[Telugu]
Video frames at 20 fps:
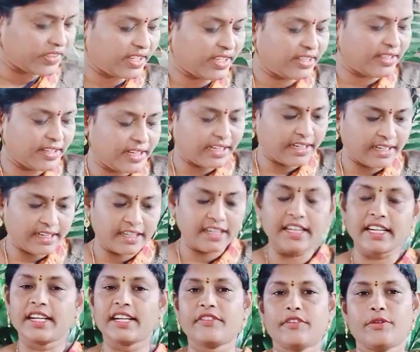ఎందుకంటే
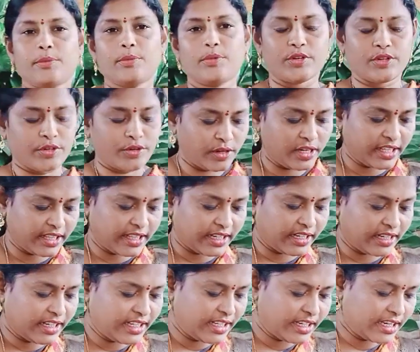నేను ఇది
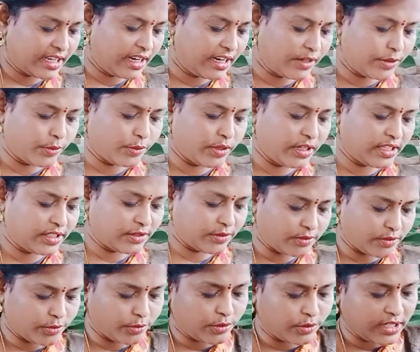ముట్టుకోలేదండి ఇంకా టూ డేస్
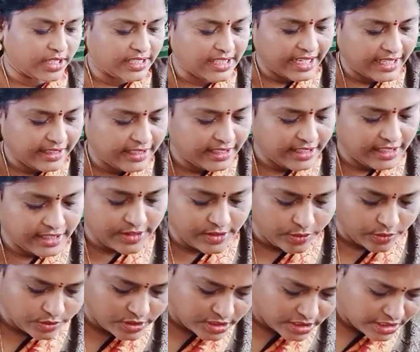టూ డేస్ అయింది
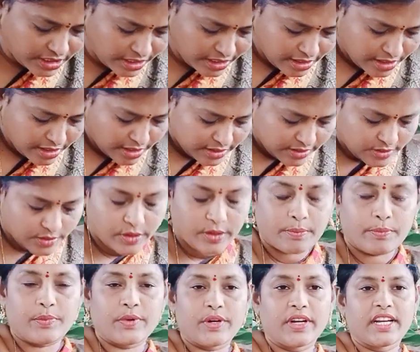తీసుకొచ్చి సో
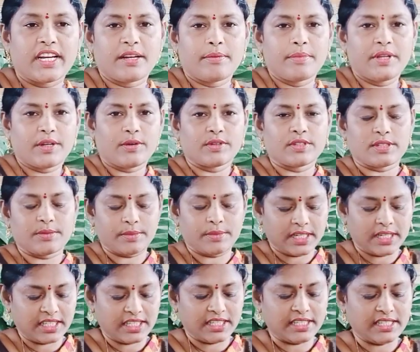ఇప్పుడే నేను మీకోసం
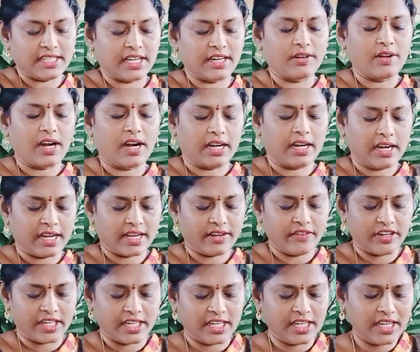అని తీశాను అట్లాగే
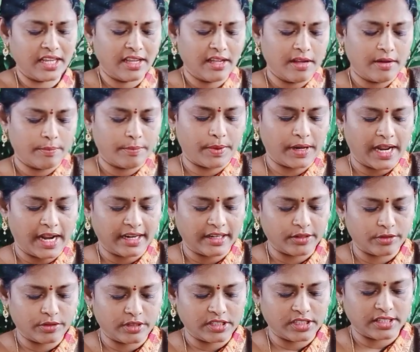దీన్ని
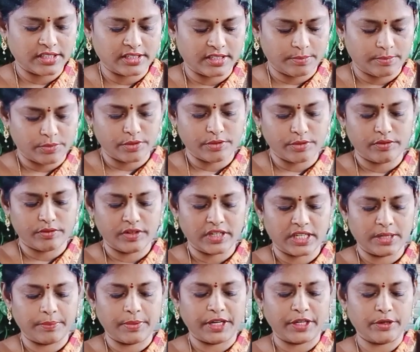ప్లాంట్ కూడా ఇప్పుడు
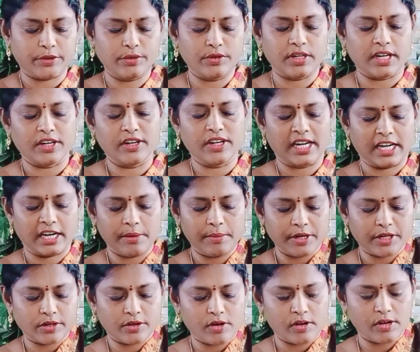దీన్ని పెట్టుకుంటాను ఎట్లా
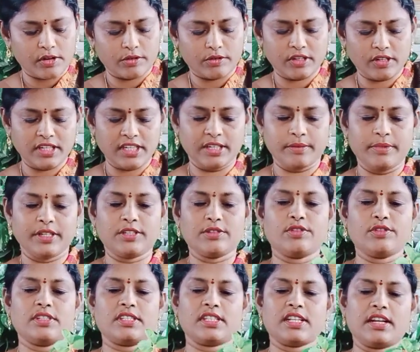పెట్టుకోవాలో కూడా నేను మీకు
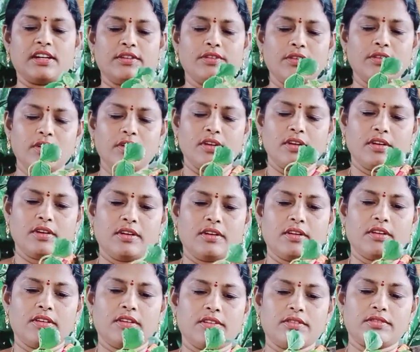చూపిస్తాను
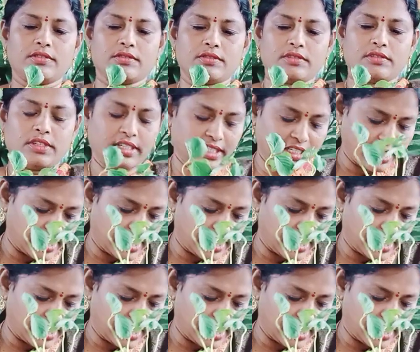చూడండి